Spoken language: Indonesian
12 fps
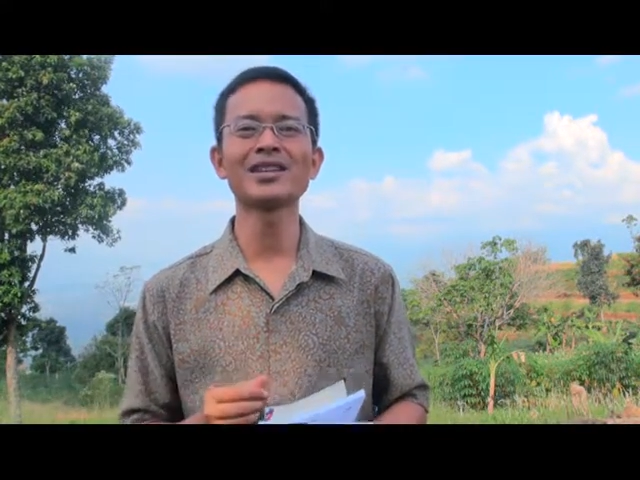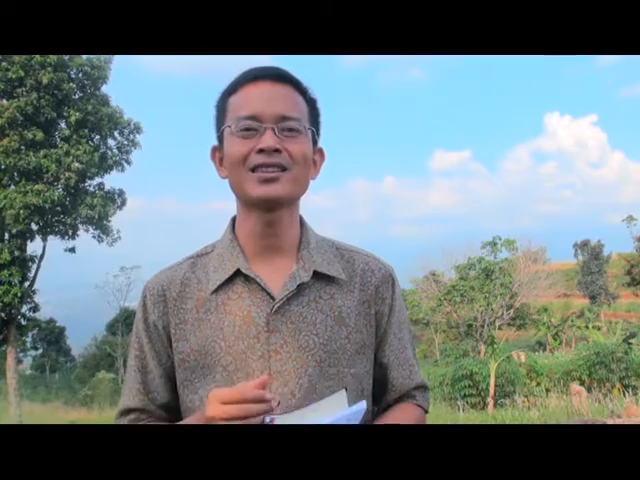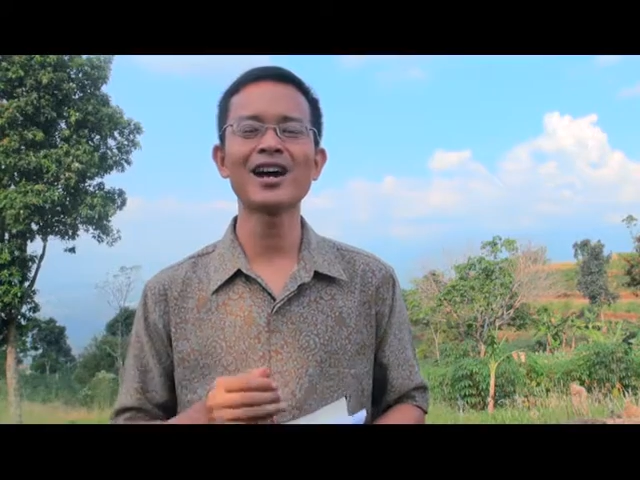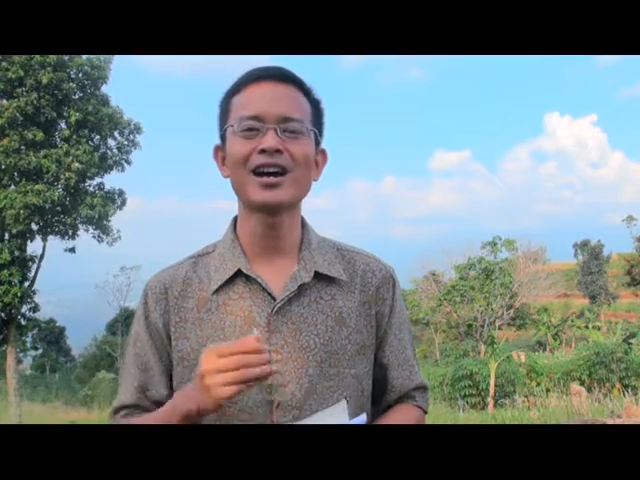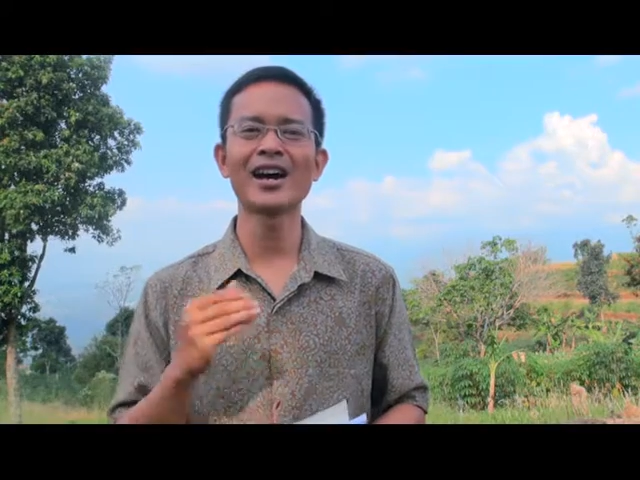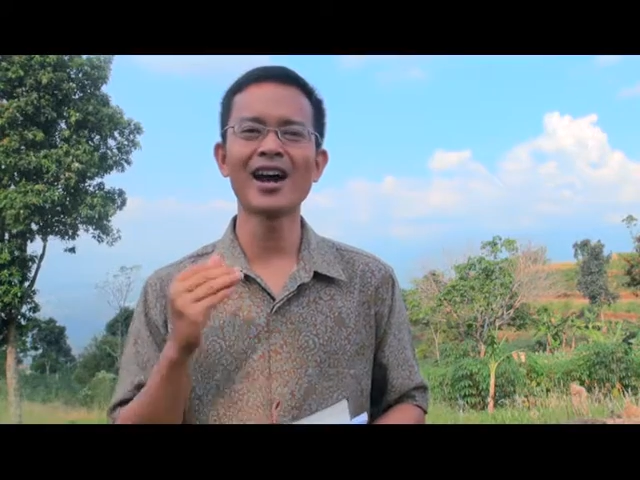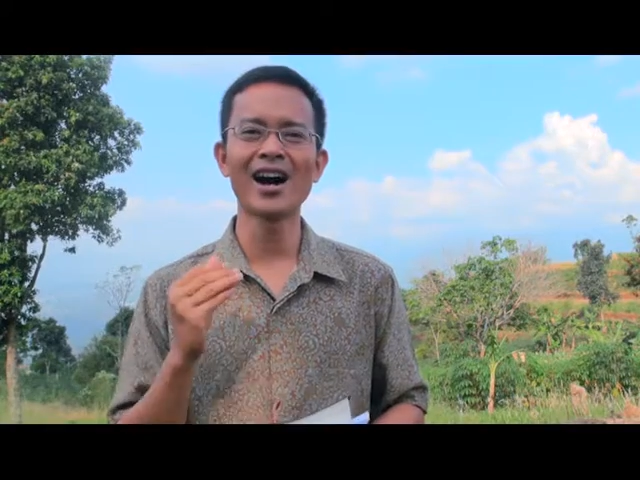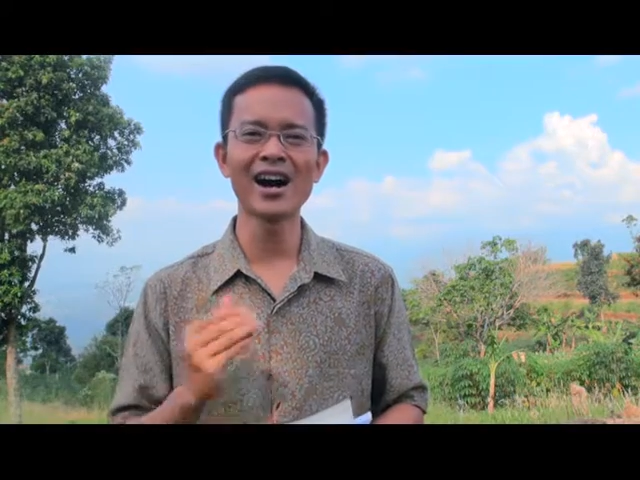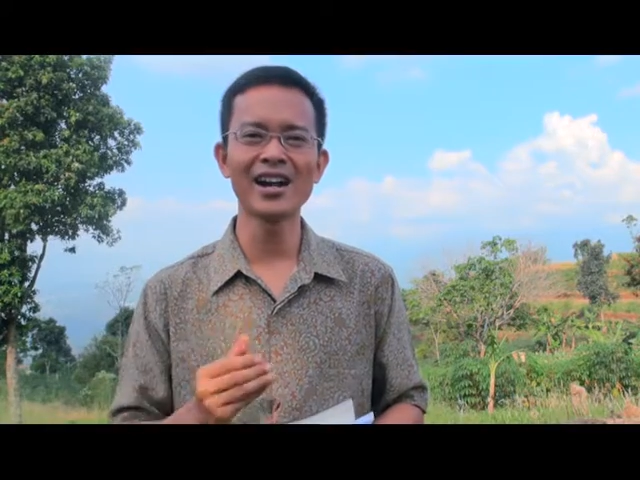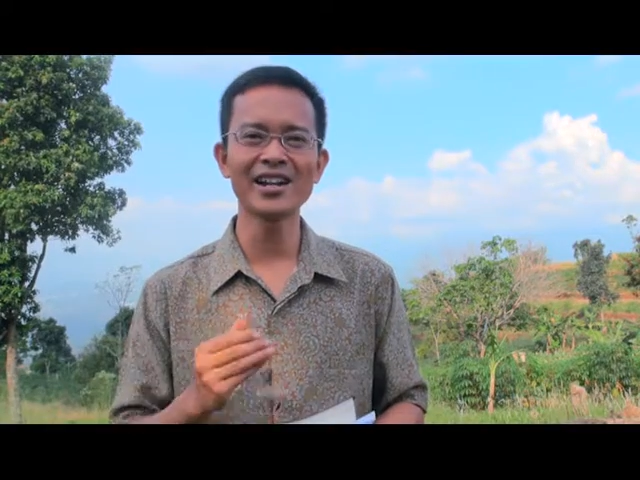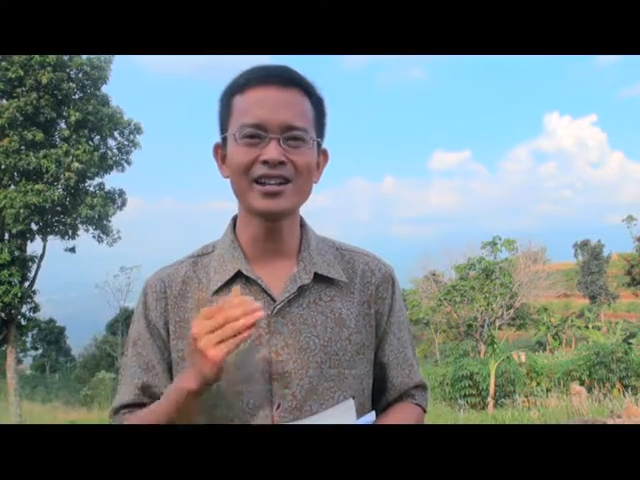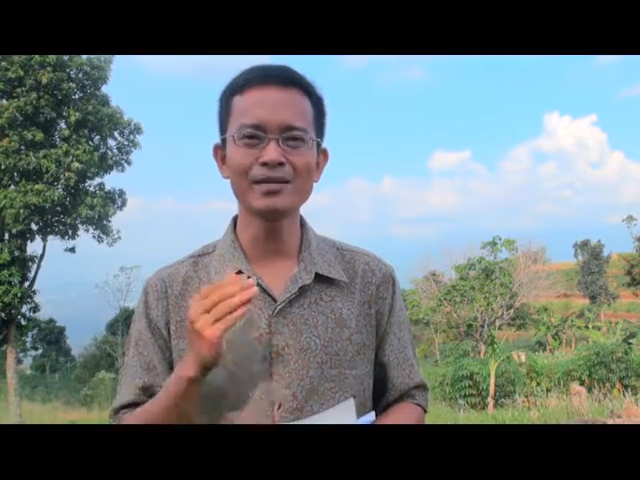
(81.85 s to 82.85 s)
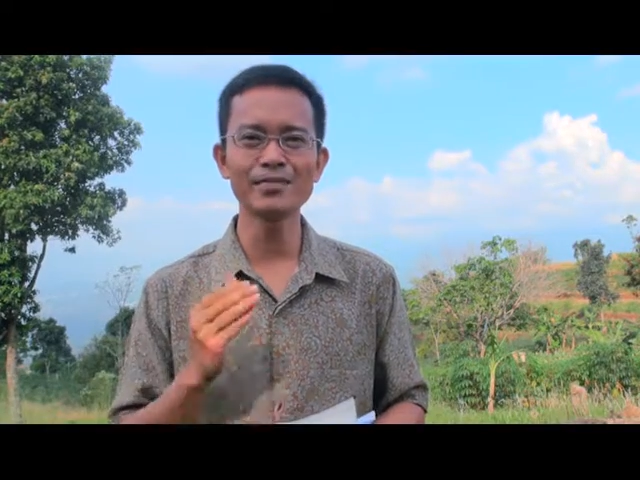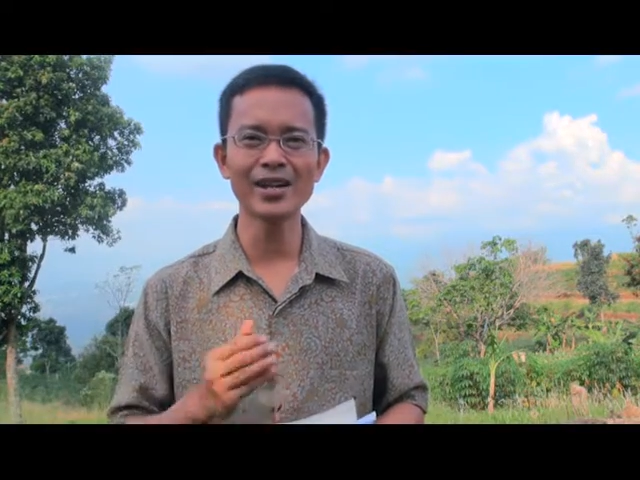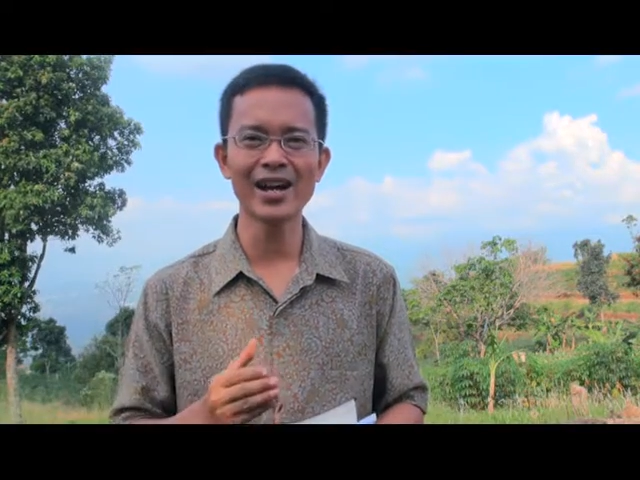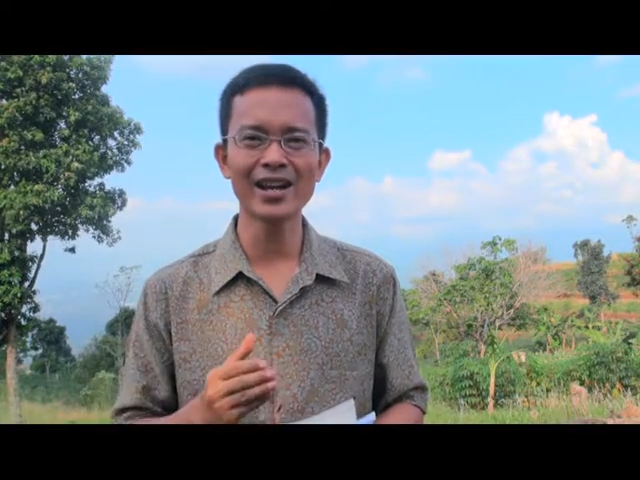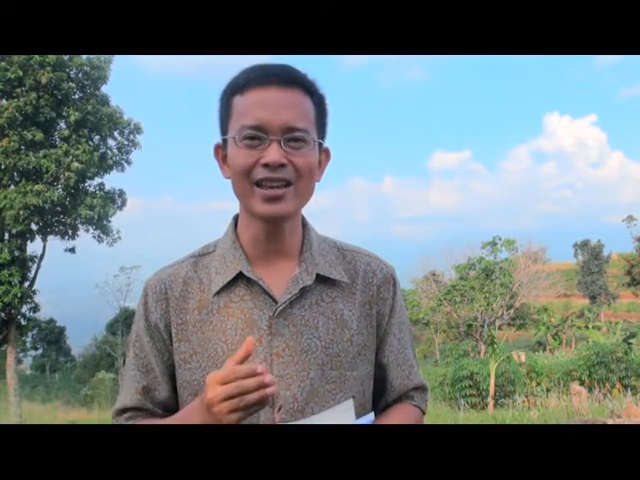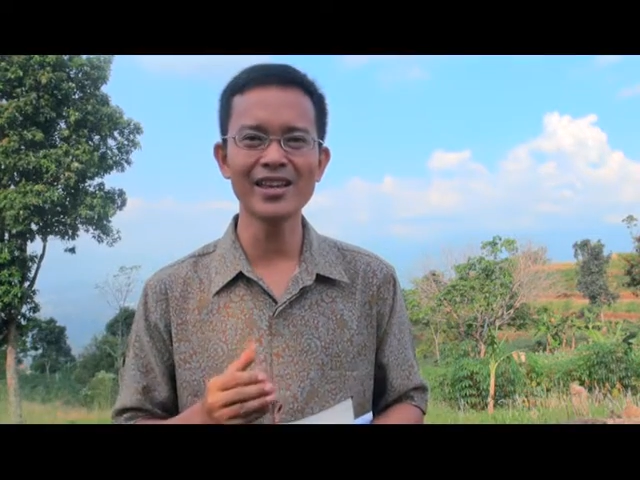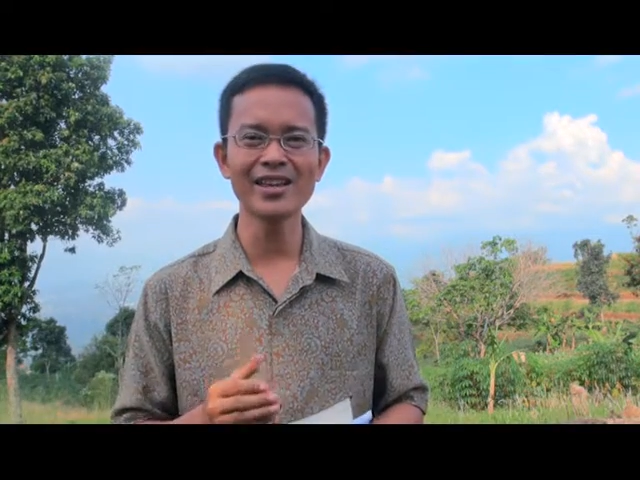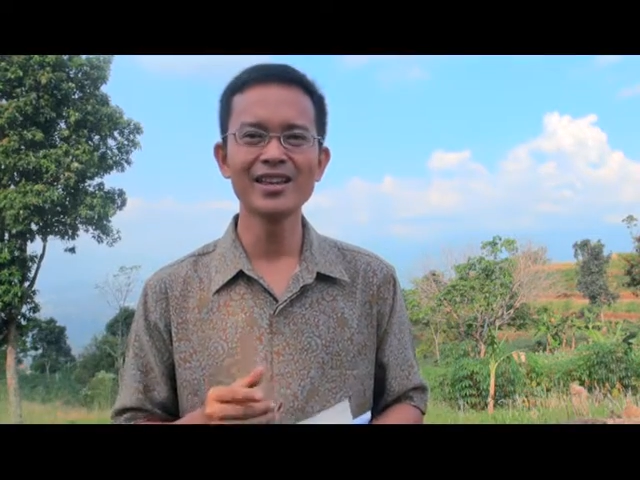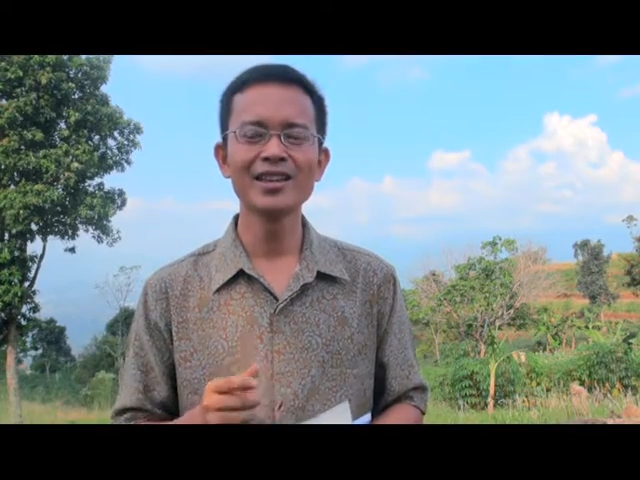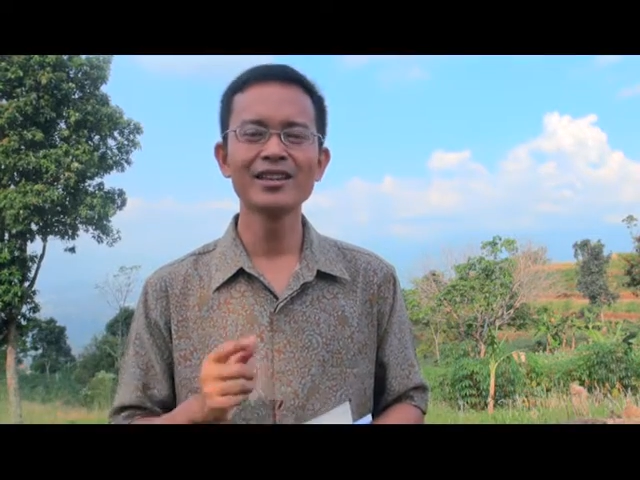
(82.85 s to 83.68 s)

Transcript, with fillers: kita agar hari demi hari